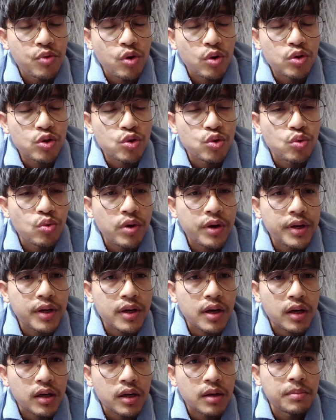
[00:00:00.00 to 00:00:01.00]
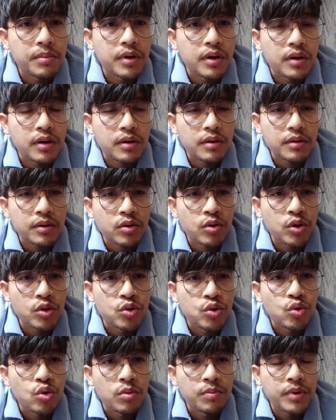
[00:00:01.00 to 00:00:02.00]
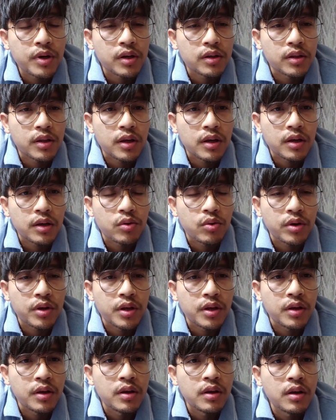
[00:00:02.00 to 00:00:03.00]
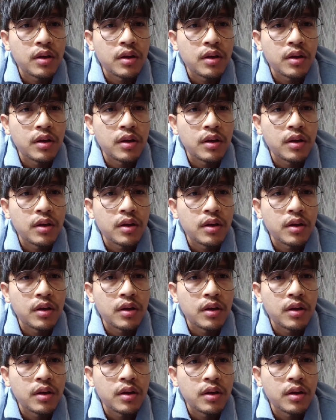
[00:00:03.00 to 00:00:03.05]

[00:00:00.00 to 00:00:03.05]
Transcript: ब्रोंस जू है खाब कई जू अखोगी